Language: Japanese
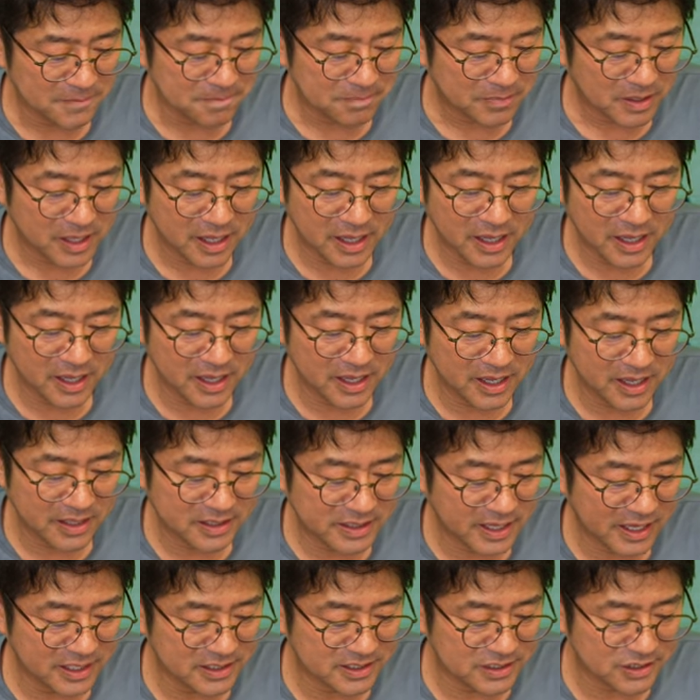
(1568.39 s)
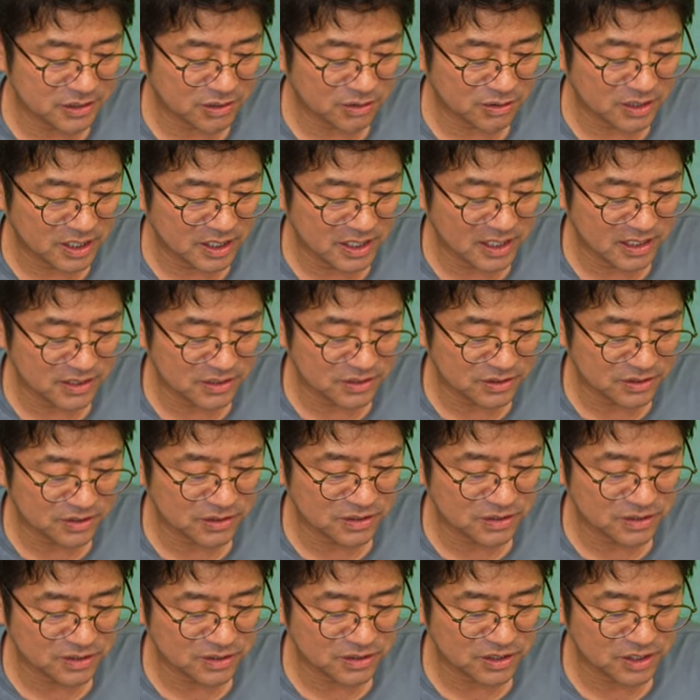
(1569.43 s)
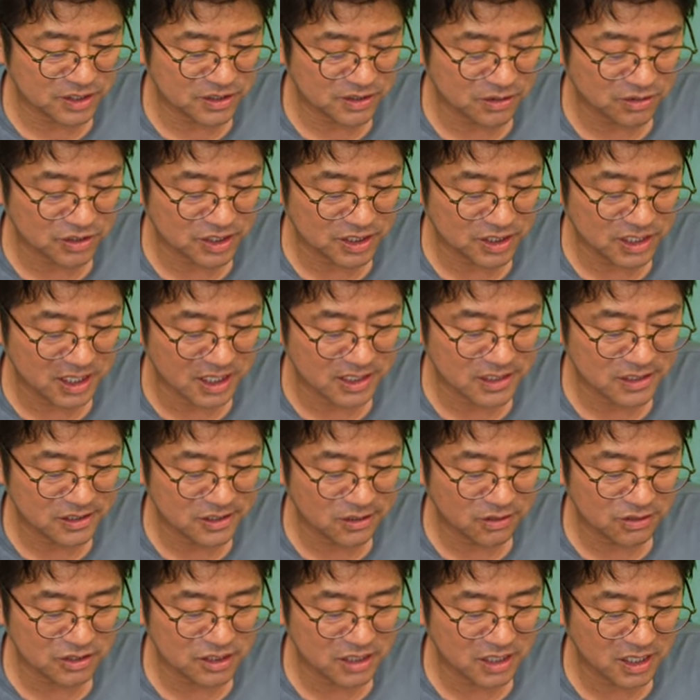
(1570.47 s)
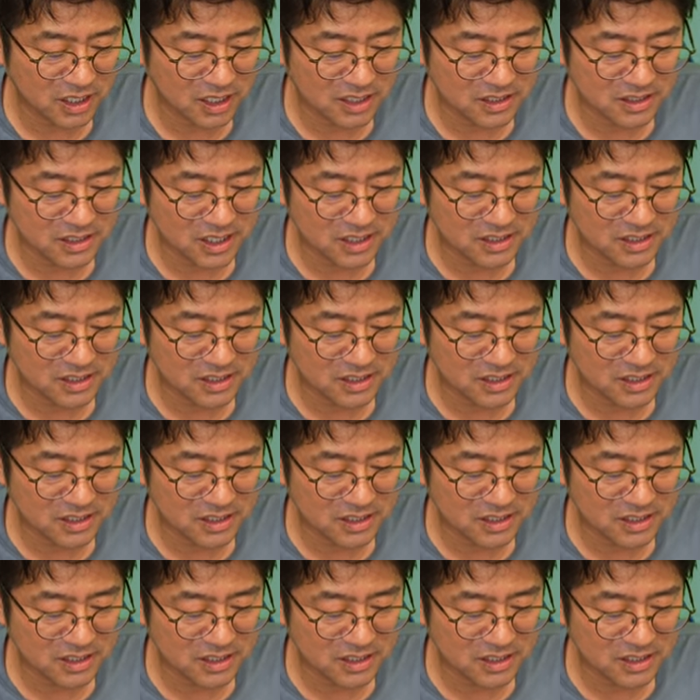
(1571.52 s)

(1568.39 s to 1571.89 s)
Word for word: えー、大地を照らす月の光と地平線